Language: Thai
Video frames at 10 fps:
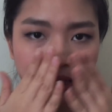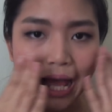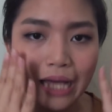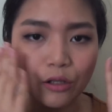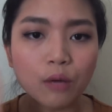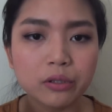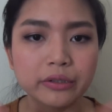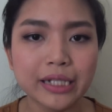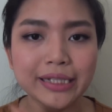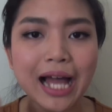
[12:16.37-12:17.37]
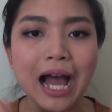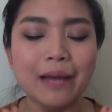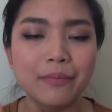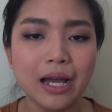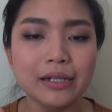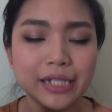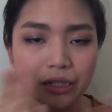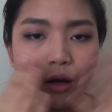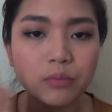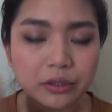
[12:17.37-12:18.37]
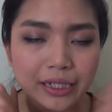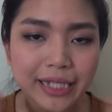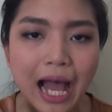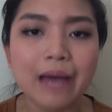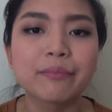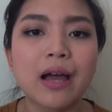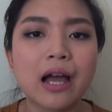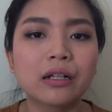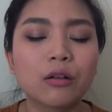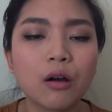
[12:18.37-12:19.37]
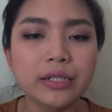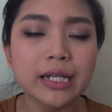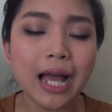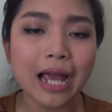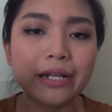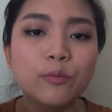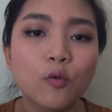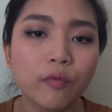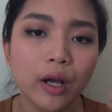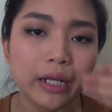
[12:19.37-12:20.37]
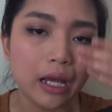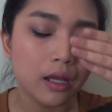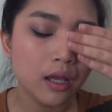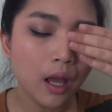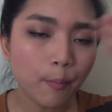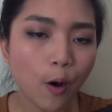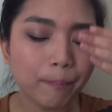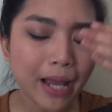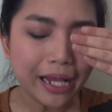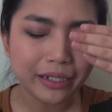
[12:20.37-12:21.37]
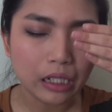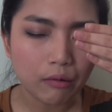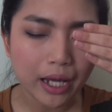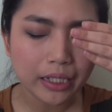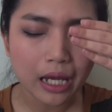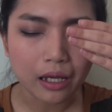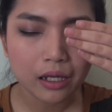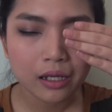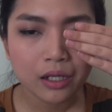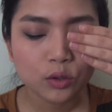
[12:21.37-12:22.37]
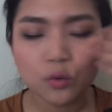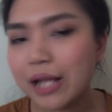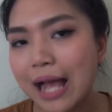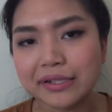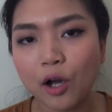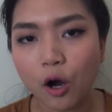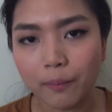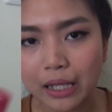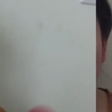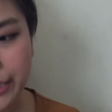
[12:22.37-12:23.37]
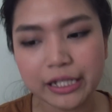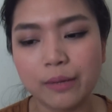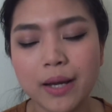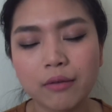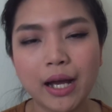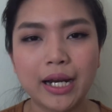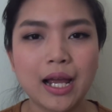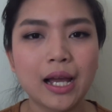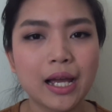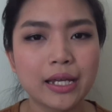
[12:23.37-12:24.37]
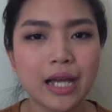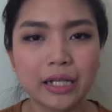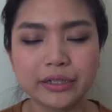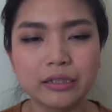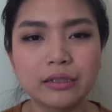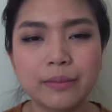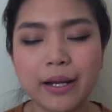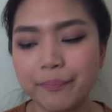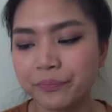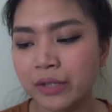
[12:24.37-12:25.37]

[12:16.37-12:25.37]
ล้างรองพื้นได้สะอาดมาก เช็ดรองพื้นได้สะอาดมาก แล้วก็ยิ่งไอรีมูเวอร์เนี่ย พอแปะทิ้งไว้เนี่ย ทุกอย่างจะออกมาสีเขียวมากกว่า ถ้าใครอยากซื้อแล้วแบบ